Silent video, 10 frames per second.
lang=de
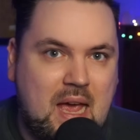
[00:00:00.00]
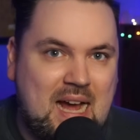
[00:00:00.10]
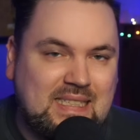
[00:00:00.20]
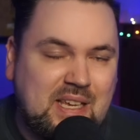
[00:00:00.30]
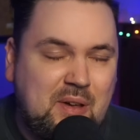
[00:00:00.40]

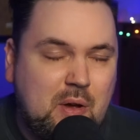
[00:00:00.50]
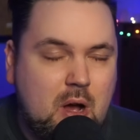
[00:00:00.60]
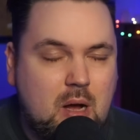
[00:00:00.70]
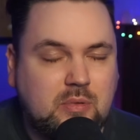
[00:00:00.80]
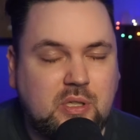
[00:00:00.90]
Herzlich
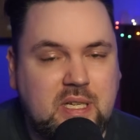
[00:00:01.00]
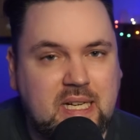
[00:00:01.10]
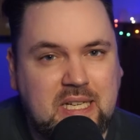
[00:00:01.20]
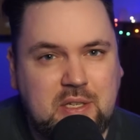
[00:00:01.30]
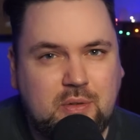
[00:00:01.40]
willkommen zur
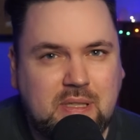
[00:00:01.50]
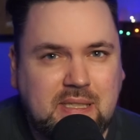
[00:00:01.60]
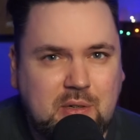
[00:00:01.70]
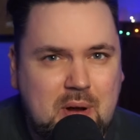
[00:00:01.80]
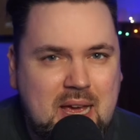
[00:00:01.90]
täglichen
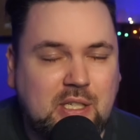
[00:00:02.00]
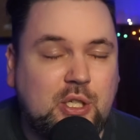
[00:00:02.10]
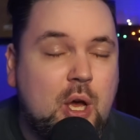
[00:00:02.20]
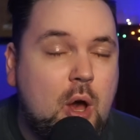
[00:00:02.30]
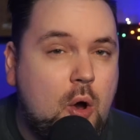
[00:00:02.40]
Dosis Trash.